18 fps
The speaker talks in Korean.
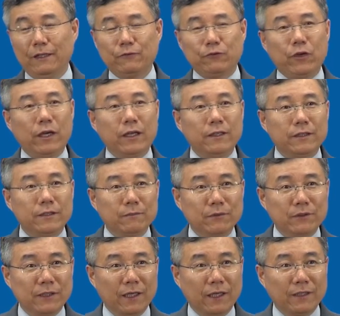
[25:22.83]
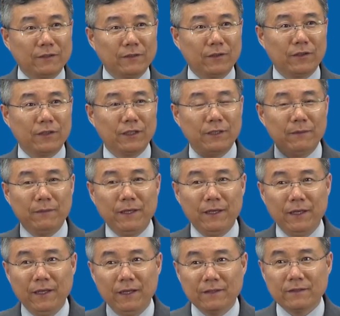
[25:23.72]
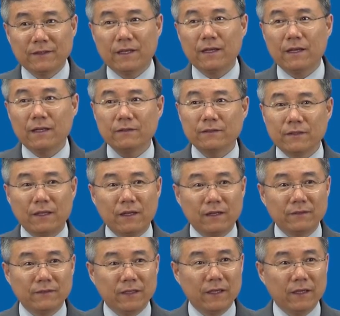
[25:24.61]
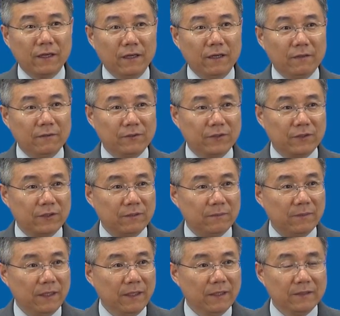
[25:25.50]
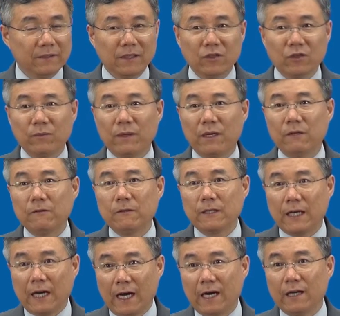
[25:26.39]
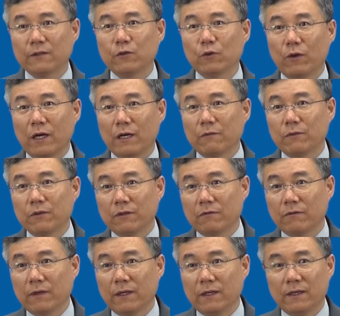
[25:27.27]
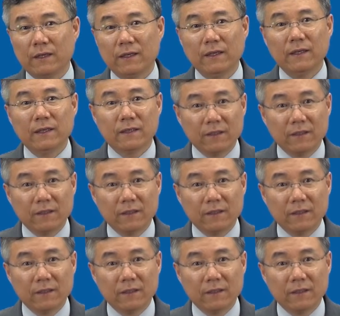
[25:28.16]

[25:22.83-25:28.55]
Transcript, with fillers: 체리티 문제가 있었기 때문에 사랑, 사랑, 사랑하고 지금 사도 바울이 강조를 하고 있구나.